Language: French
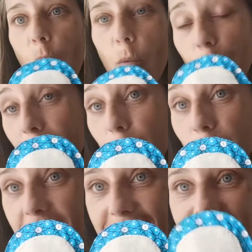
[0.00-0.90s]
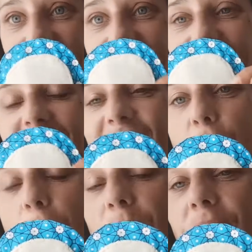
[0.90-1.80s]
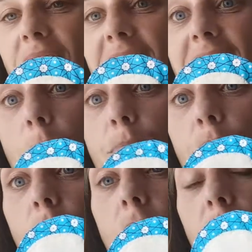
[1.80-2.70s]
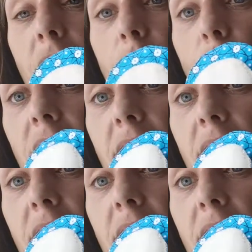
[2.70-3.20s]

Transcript: on perd aussi, euh, ça peut en fait au